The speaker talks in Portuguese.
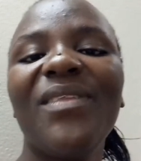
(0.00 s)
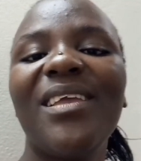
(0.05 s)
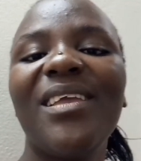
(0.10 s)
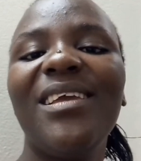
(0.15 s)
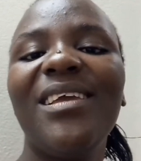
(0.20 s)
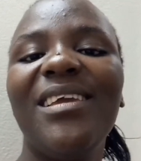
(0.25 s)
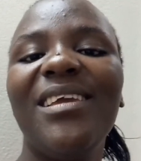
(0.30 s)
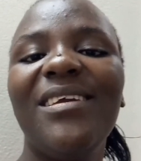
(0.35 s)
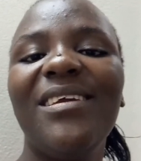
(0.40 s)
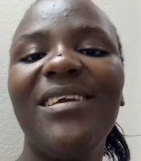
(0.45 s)

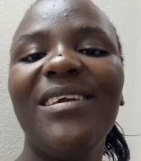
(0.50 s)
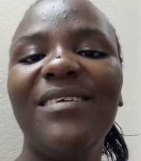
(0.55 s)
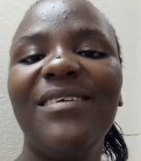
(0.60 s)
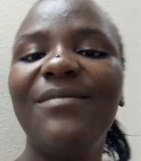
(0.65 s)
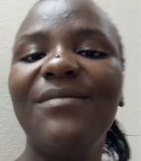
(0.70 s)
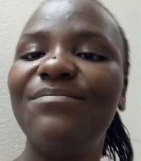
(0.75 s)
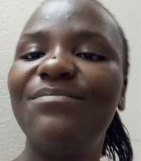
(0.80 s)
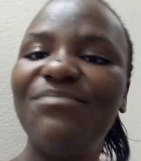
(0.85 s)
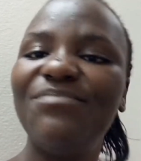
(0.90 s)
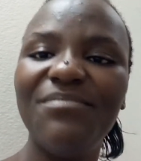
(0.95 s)

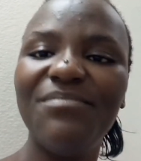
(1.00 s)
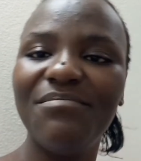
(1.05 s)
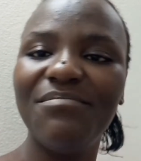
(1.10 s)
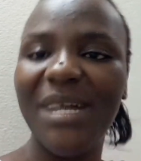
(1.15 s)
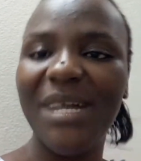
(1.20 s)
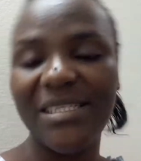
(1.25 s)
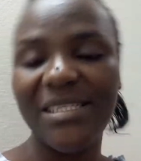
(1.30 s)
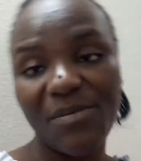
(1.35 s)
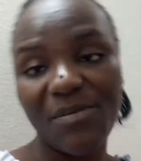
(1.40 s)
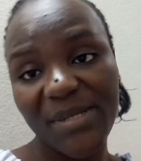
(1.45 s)
E
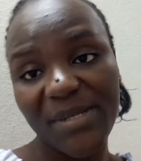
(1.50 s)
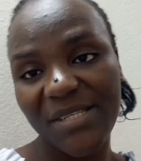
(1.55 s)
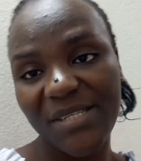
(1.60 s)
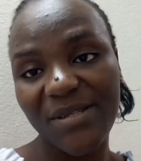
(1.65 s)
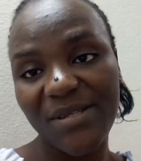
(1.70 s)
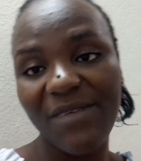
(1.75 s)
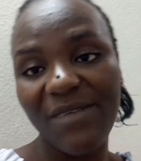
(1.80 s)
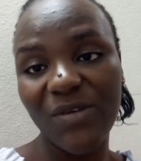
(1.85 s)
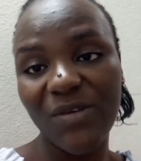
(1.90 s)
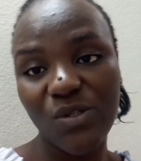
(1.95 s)
mas eu preciso
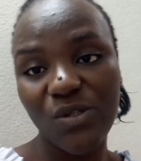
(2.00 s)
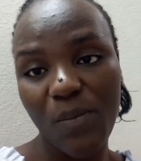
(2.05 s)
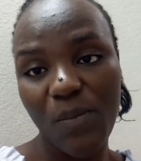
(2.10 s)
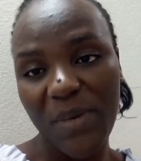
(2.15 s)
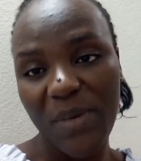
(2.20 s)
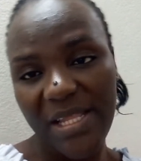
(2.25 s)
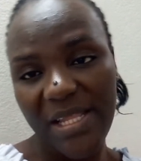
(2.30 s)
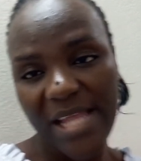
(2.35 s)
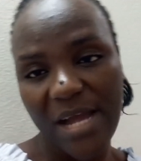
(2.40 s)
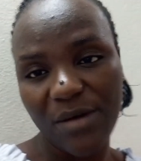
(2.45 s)
da vossa
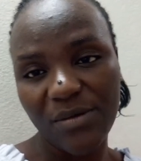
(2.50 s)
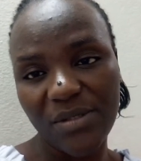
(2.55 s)
opinião.